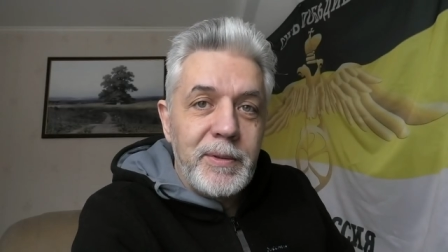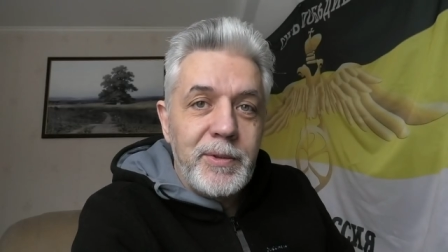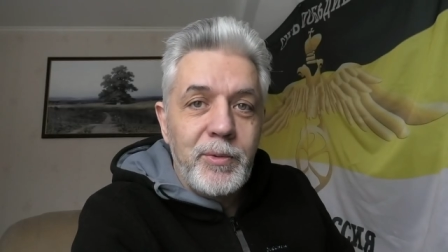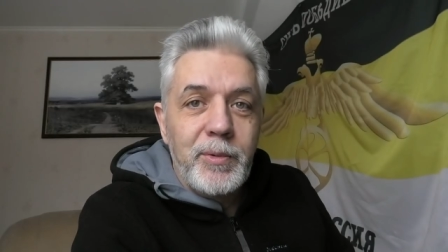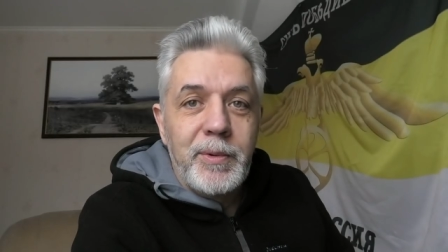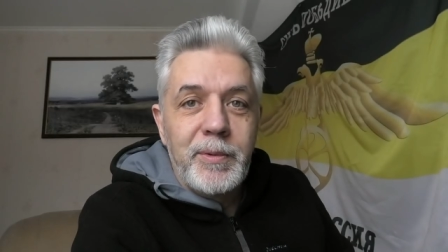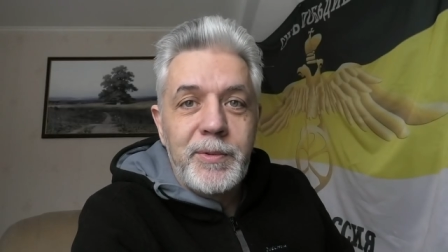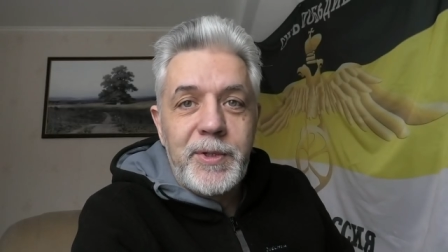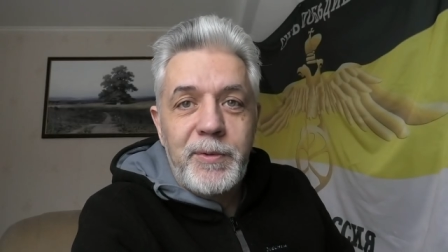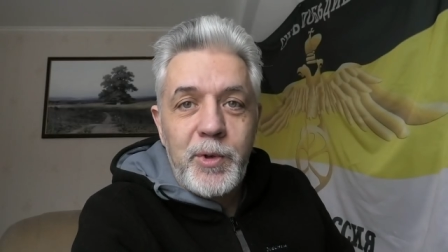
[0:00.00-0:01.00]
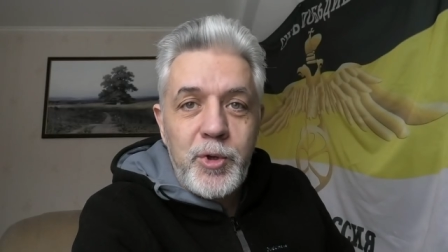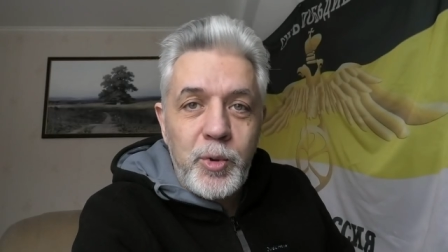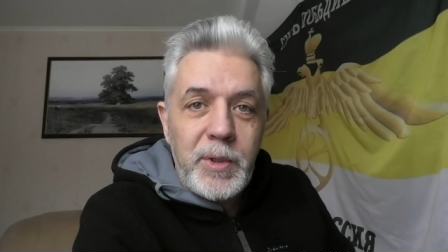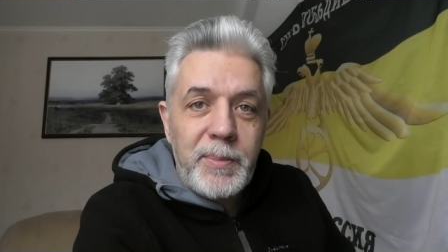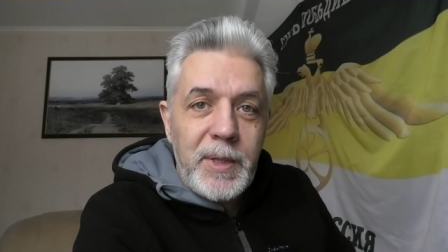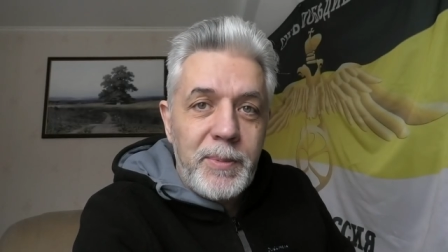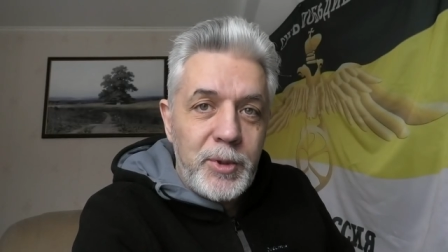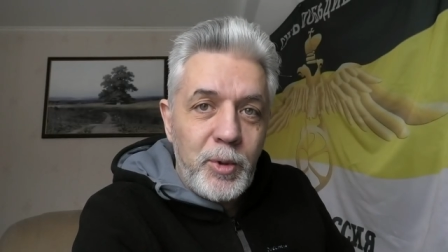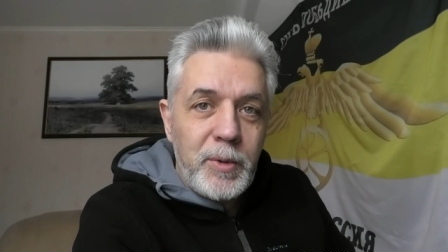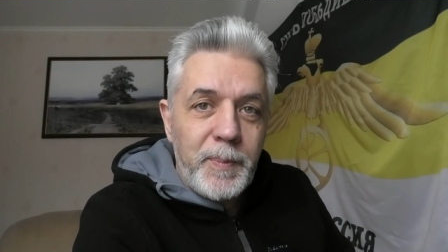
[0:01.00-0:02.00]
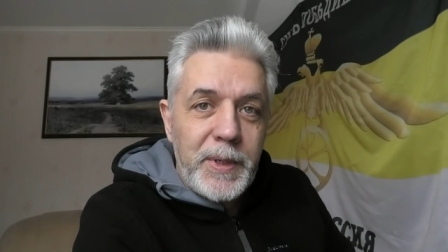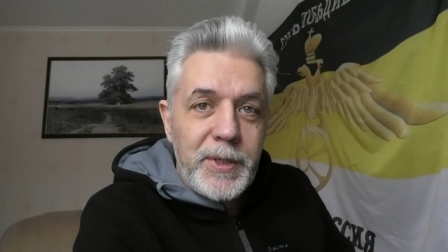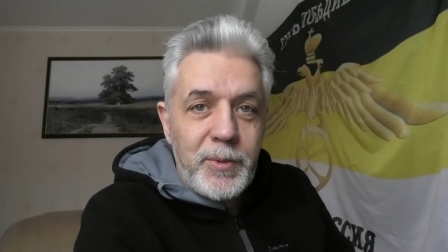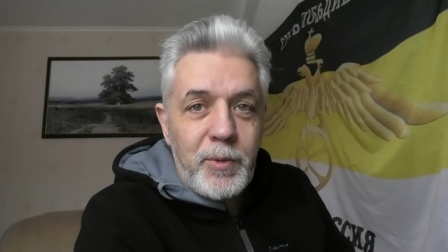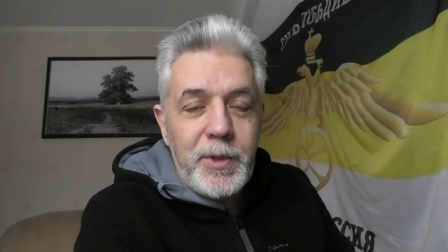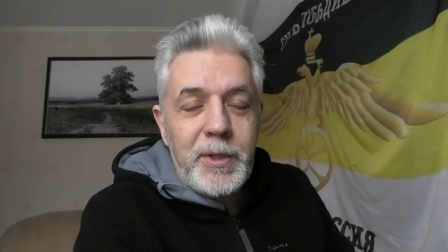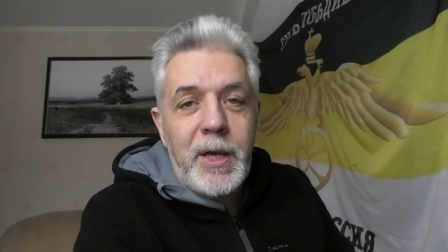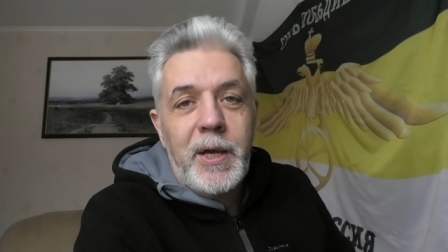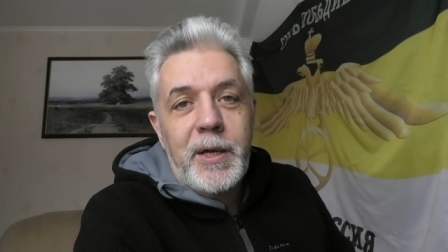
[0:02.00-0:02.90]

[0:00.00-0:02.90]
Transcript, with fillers: что с его счетом там что-то происходит,